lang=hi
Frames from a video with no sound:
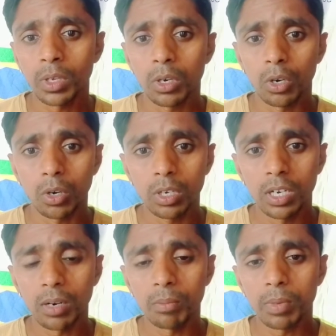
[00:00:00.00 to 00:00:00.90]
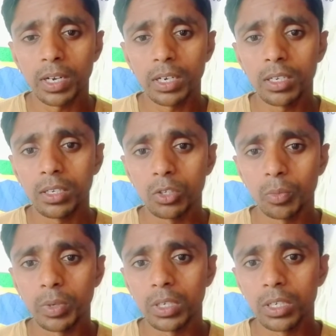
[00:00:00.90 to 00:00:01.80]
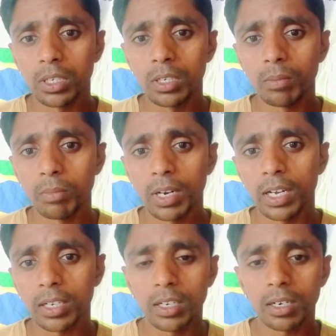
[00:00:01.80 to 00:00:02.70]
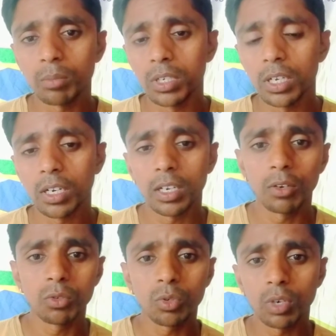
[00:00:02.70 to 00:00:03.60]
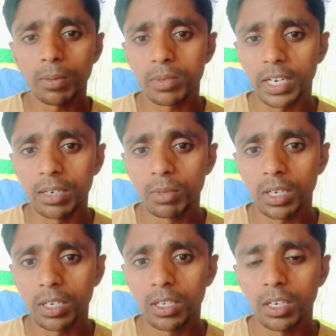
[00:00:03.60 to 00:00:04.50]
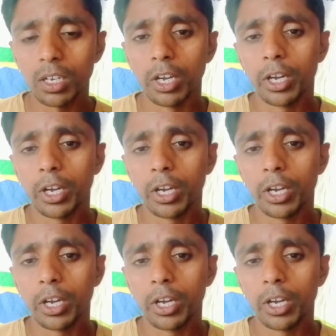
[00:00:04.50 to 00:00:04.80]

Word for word: और गर्म पानी जो फिटकरी मिला के गर्म किया गया है उसको आप साइड में रखिए